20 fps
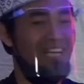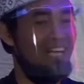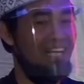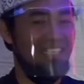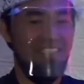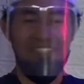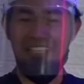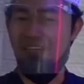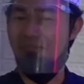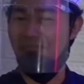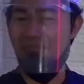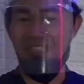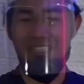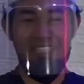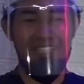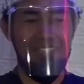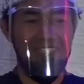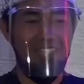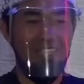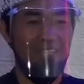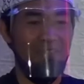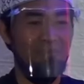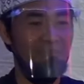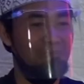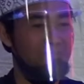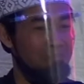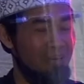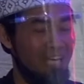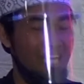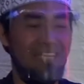sampai kita
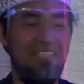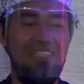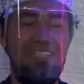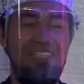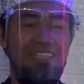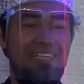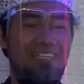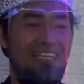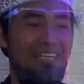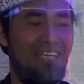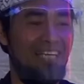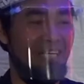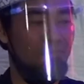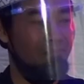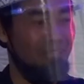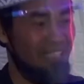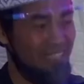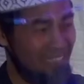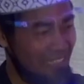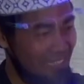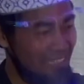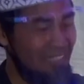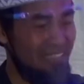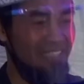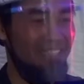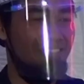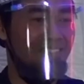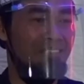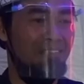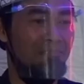lupa dengan amalan ini.
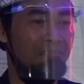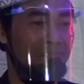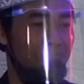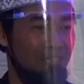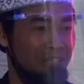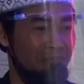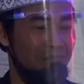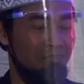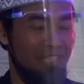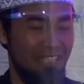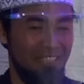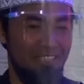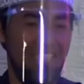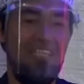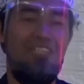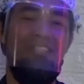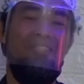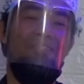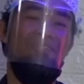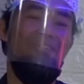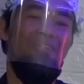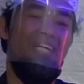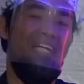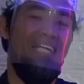Perbanyak doa.